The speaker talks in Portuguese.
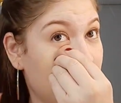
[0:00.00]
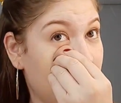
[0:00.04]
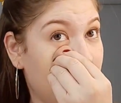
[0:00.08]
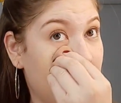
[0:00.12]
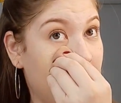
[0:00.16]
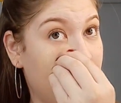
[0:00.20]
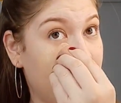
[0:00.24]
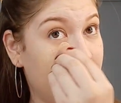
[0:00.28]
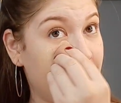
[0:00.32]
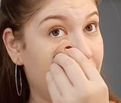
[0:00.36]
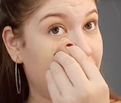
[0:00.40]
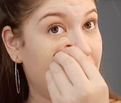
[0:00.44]

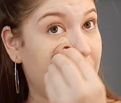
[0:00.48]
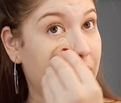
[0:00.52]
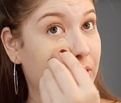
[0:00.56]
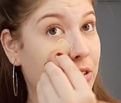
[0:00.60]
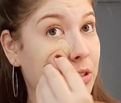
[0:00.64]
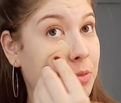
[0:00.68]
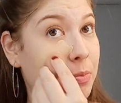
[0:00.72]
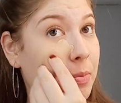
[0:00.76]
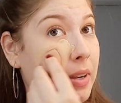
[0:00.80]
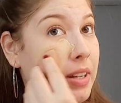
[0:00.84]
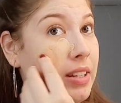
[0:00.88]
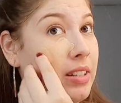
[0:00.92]
Aí venho
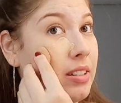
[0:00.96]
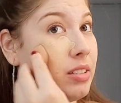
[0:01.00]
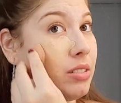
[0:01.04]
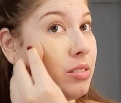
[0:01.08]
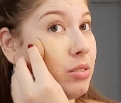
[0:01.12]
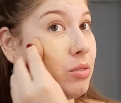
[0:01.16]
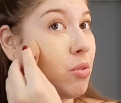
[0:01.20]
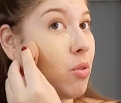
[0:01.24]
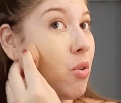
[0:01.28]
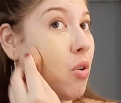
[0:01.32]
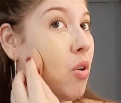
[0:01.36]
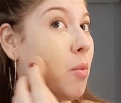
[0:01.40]

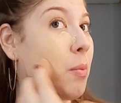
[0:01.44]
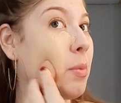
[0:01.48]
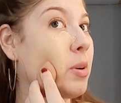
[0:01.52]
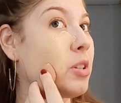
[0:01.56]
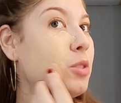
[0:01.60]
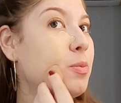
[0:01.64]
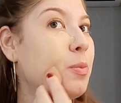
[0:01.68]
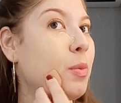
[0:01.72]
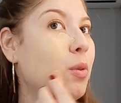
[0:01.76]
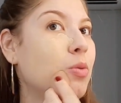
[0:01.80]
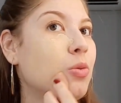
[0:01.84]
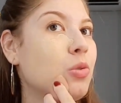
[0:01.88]
espalhando com uma
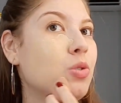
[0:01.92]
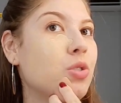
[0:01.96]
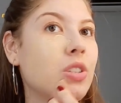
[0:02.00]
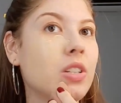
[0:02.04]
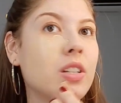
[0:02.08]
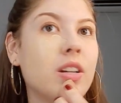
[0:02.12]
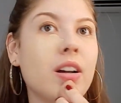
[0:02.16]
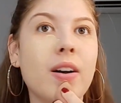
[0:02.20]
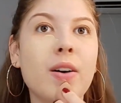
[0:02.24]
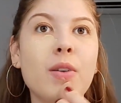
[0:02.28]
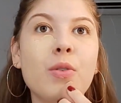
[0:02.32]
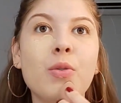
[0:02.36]

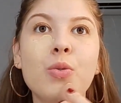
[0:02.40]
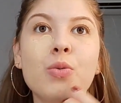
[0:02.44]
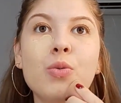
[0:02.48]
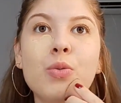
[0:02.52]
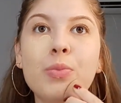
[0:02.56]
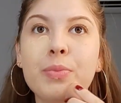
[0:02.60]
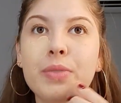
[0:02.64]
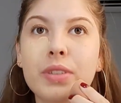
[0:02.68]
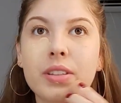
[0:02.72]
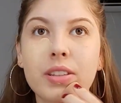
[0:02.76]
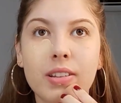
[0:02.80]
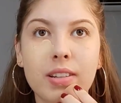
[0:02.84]
esponjinha
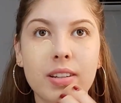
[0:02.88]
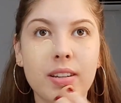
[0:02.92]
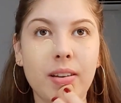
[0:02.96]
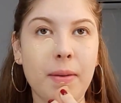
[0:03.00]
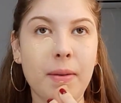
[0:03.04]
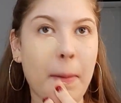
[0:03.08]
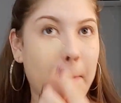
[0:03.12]
úmida.